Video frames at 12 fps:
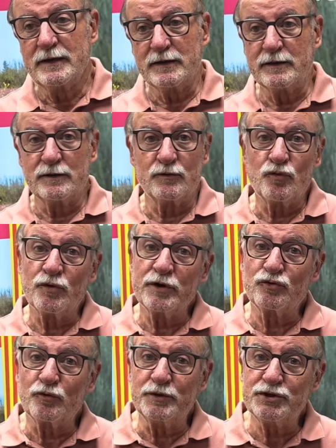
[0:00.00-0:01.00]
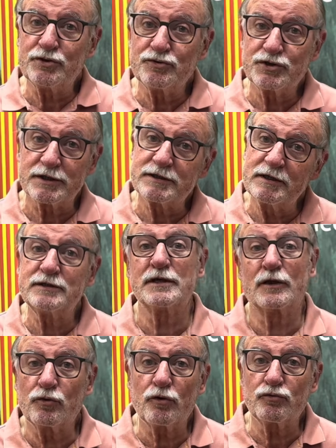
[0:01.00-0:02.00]
où on est obligé de chasser des
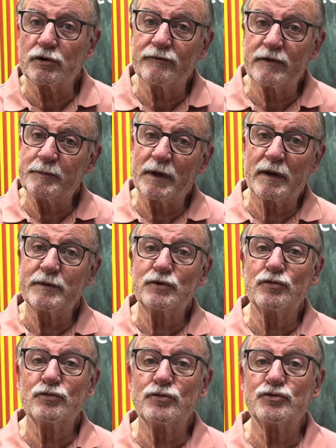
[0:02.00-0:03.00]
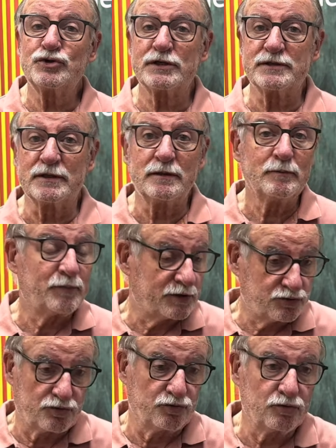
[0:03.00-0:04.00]
secteurs qu'on n'avait pas l'habitude de chasser,
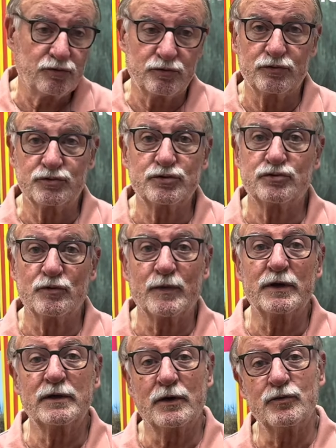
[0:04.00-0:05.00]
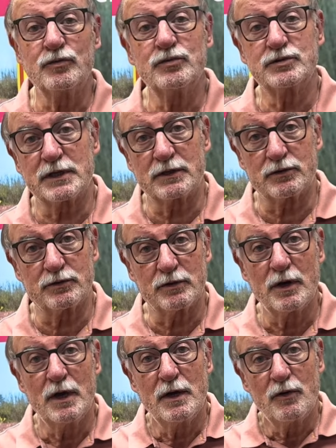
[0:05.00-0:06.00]
parce que justement il y a eu cette
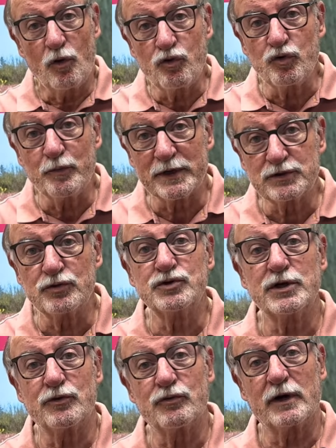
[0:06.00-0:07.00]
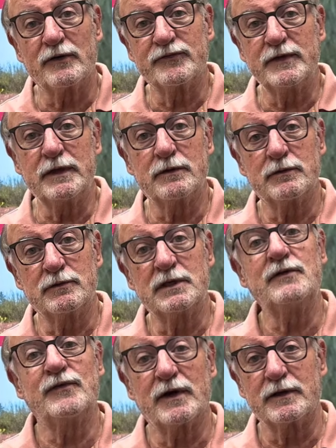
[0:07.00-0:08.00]
occupation géographique
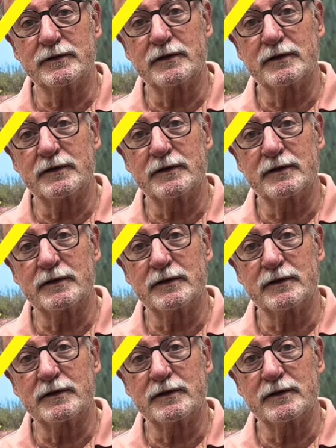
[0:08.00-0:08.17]
différente.